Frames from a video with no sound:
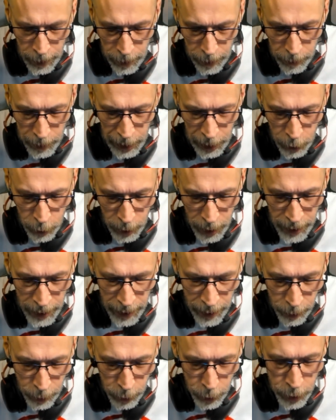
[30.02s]
Oui, je
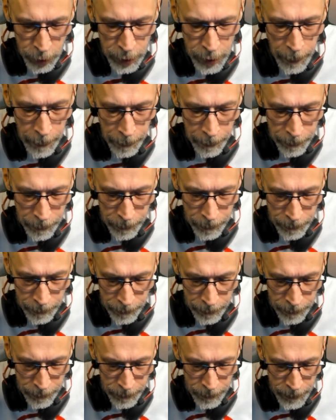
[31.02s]
l'ai custom.
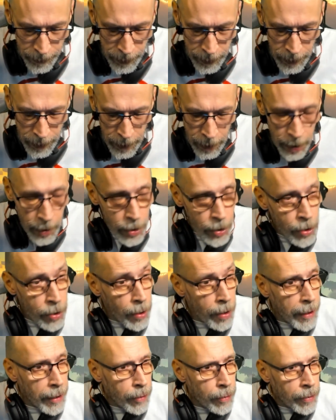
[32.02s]
Je
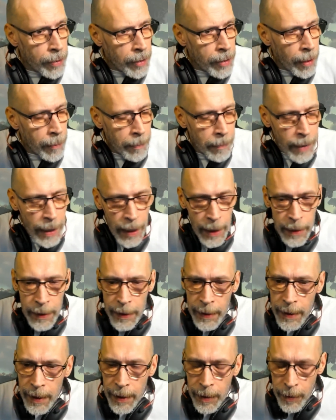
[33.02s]
l'ai custom, ma
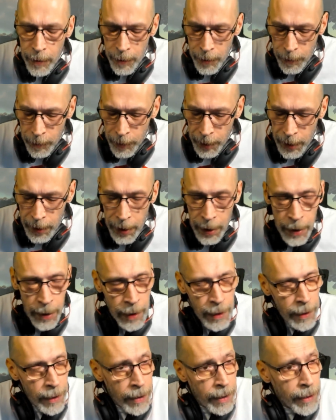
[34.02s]
Nintendo Switch.
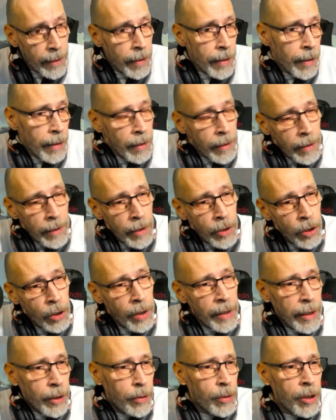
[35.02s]
Je
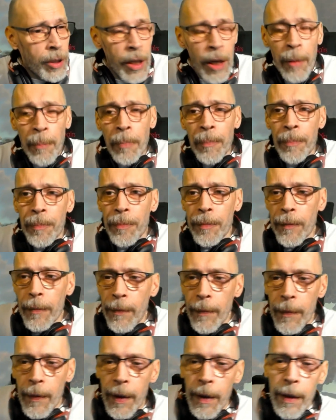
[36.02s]
l'ai custom.
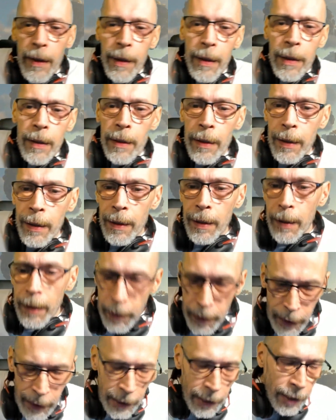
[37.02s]

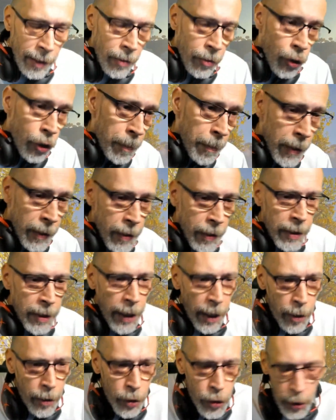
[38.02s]
Et je peux te
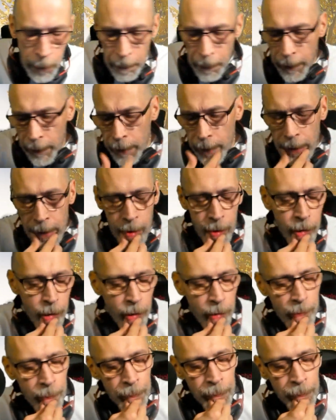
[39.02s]
dire que je pense que...